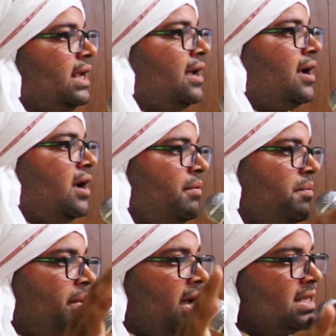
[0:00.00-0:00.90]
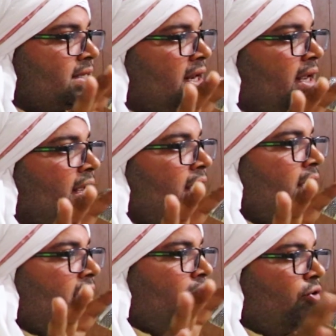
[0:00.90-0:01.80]
होती है ऐसी ही
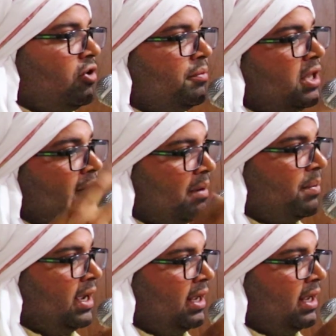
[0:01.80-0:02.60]
एक मीटिंग 25 मार्च